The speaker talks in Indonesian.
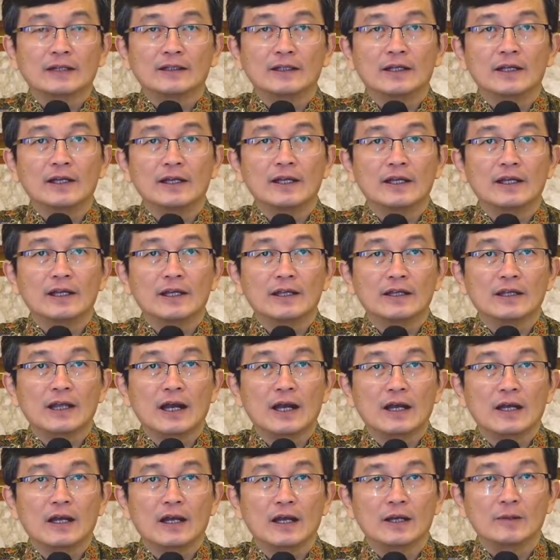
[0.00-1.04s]
ini kita
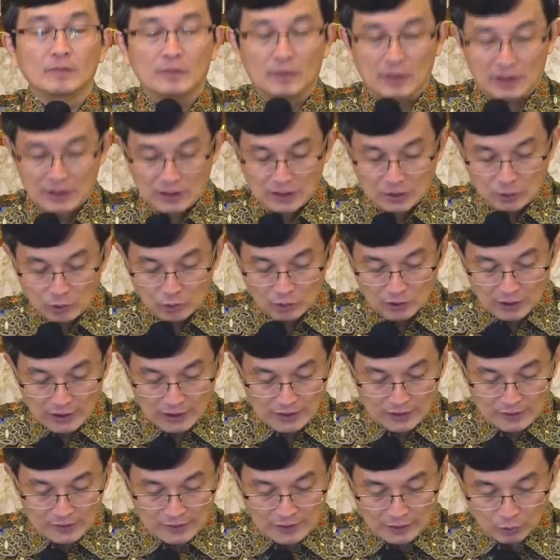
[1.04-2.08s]
akan
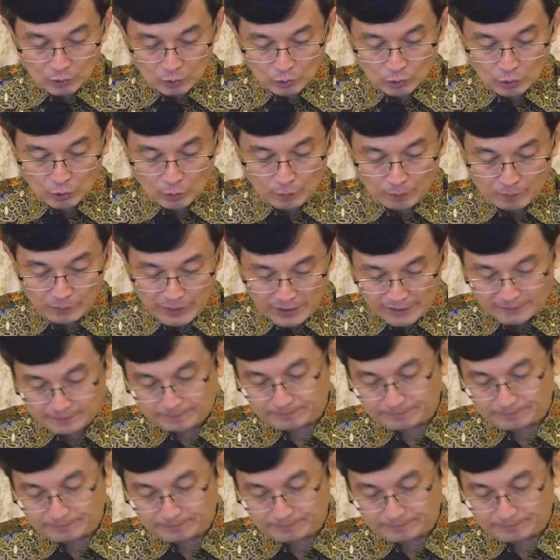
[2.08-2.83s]
merenungkan satu topik